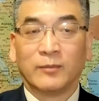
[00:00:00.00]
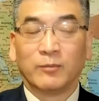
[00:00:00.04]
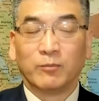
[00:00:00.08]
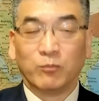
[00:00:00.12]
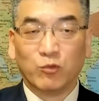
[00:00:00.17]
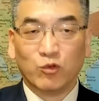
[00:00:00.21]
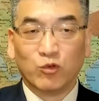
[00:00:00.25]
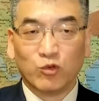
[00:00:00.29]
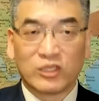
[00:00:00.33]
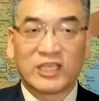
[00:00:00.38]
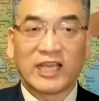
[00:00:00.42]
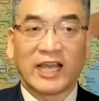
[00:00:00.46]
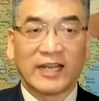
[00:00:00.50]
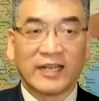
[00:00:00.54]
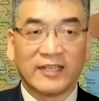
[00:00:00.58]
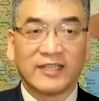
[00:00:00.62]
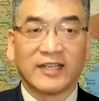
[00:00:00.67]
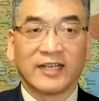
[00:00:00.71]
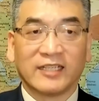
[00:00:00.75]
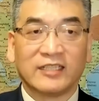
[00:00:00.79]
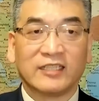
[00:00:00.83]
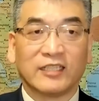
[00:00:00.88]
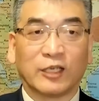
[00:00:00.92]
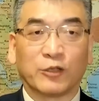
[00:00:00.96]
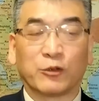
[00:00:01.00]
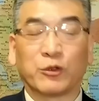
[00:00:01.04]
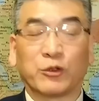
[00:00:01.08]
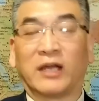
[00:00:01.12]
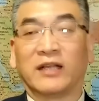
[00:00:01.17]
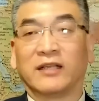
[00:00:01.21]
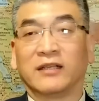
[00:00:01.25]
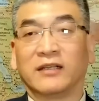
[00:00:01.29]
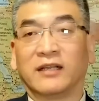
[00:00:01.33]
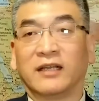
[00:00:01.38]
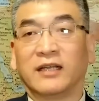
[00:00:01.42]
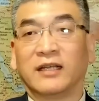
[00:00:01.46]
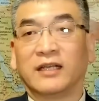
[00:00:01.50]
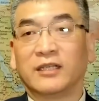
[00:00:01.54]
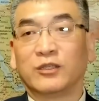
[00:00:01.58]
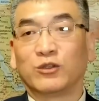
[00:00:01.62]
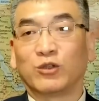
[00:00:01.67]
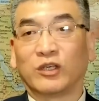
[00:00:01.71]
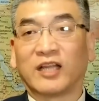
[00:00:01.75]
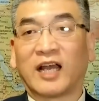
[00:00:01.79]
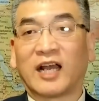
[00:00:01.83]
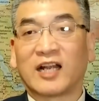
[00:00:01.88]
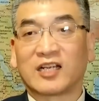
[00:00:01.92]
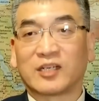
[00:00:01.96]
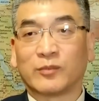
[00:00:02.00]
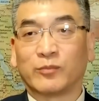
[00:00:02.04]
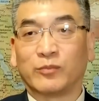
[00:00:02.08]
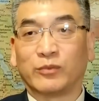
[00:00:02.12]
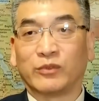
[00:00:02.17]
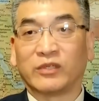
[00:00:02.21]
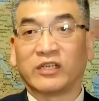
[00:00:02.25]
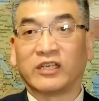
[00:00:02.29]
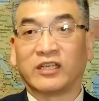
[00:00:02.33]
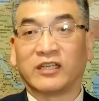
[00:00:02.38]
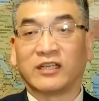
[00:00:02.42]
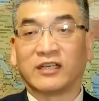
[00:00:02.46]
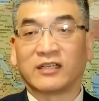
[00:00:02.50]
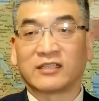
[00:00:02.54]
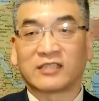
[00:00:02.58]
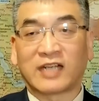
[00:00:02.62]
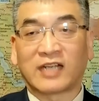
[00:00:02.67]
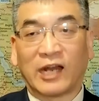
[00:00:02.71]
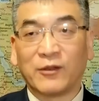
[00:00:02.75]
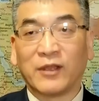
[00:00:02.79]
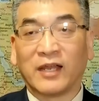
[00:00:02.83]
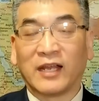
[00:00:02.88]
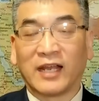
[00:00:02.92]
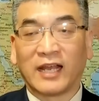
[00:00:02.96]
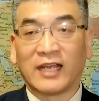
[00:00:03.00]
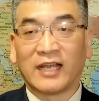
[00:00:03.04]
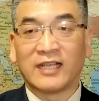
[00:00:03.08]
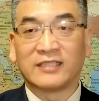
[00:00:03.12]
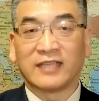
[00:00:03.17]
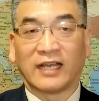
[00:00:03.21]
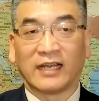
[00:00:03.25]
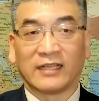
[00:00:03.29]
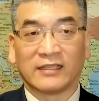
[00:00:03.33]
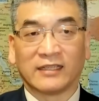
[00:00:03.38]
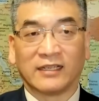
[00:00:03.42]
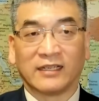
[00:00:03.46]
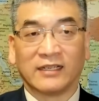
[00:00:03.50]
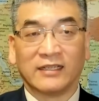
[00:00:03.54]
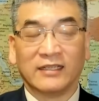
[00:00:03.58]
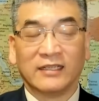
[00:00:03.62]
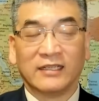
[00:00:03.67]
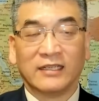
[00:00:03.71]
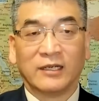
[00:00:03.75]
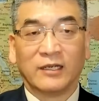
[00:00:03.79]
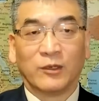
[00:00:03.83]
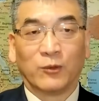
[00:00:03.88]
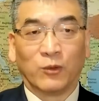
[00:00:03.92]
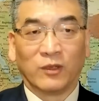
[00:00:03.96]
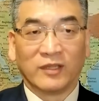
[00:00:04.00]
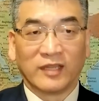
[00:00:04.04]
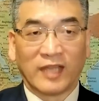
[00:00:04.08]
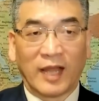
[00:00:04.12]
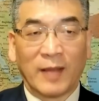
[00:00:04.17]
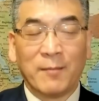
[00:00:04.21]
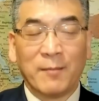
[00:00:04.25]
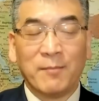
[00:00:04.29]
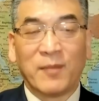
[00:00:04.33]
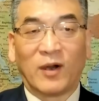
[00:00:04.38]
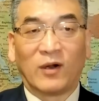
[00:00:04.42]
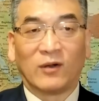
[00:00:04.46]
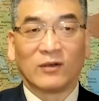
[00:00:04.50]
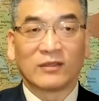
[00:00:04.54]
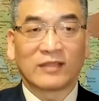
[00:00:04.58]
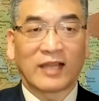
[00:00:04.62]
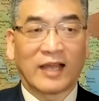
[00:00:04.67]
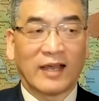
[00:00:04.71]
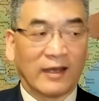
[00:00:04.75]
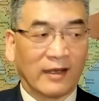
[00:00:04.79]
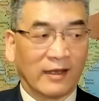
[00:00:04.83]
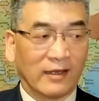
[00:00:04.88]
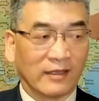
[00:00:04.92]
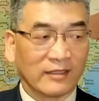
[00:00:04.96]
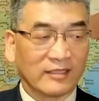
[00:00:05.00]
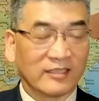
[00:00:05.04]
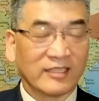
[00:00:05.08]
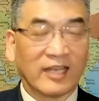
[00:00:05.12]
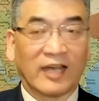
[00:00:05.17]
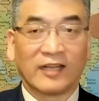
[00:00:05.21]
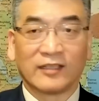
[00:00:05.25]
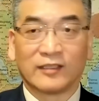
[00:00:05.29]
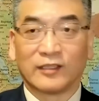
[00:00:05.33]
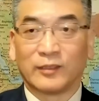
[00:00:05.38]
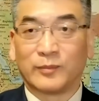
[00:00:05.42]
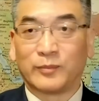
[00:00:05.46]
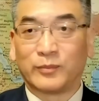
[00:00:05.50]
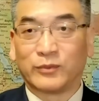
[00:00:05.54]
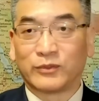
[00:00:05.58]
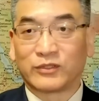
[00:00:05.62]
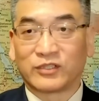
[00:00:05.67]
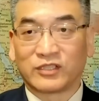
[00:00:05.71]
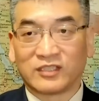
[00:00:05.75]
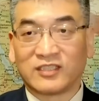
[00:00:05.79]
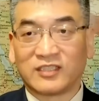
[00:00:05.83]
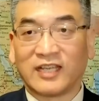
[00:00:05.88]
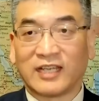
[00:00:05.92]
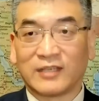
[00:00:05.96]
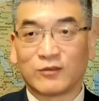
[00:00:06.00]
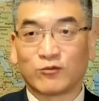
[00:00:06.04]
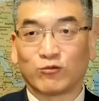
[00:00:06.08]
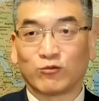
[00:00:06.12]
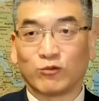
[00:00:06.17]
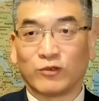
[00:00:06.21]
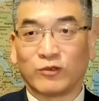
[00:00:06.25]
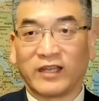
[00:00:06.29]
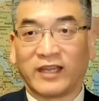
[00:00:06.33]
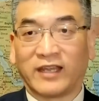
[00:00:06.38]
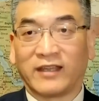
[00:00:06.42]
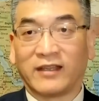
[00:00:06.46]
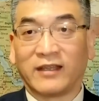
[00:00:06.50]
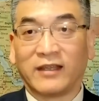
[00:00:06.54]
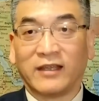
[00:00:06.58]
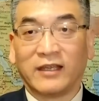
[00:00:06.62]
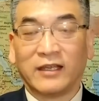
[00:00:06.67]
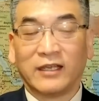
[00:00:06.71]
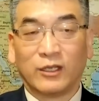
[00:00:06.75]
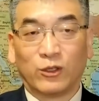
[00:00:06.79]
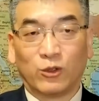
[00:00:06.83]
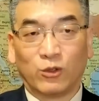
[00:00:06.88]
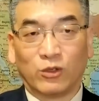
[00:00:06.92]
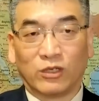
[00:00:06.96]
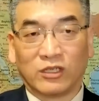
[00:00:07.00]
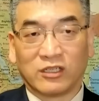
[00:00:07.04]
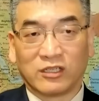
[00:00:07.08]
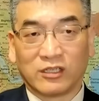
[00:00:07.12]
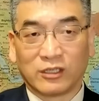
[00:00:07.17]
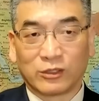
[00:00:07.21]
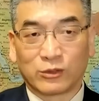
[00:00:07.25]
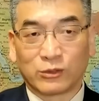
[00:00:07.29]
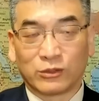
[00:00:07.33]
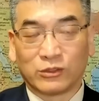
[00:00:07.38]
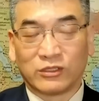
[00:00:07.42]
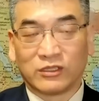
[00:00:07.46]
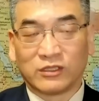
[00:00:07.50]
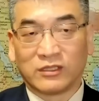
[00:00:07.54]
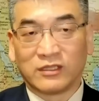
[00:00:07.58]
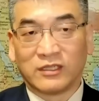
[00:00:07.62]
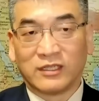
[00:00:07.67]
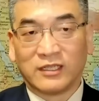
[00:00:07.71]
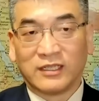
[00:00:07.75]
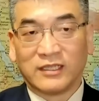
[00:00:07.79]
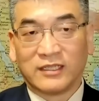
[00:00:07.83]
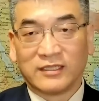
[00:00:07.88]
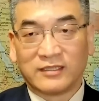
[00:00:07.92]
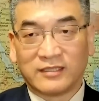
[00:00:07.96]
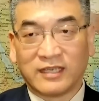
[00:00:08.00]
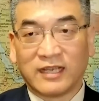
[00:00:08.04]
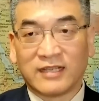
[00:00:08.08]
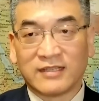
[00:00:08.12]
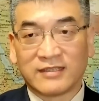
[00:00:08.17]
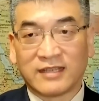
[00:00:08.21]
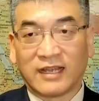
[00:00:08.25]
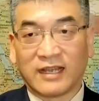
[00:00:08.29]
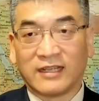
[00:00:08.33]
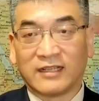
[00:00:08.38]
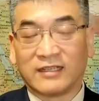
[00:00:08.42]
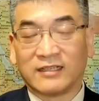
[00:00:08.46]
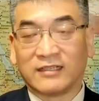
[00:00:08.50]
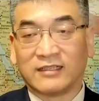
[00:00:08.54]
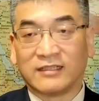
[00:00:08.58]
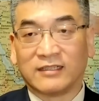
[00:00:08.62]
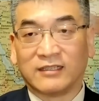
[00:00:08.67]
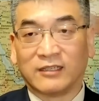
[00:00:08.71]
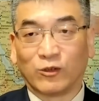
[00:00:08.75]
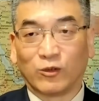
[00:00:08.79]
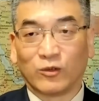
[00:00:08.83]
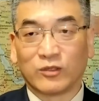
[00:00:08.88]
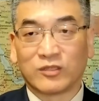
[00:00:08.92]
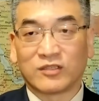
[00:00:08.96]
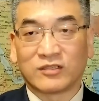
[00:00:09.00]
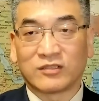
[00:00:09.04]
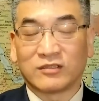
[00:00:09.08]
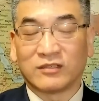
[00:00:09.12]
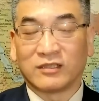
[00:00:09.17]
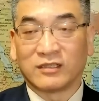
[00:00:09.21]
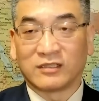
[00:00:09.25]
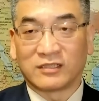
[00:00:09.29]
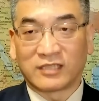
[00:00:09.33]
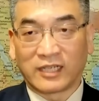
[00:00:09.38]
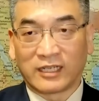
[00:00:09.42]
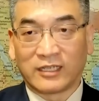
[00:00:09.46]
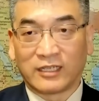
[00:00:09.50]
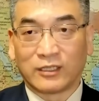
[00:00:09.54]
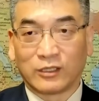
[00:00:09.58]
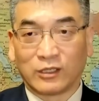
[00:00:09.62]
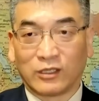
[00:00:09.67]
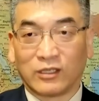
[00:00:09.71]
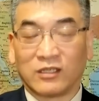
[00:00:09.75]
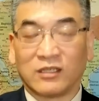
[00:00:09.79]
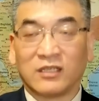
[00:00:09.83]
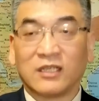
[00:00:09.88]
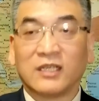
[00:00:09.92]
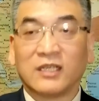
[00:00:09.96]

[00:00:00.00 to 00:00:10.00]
目前这个阶段，对他是不利的。长远来讲呢，我难保他想的不是前苏联，或者说现在的俄罗斯这个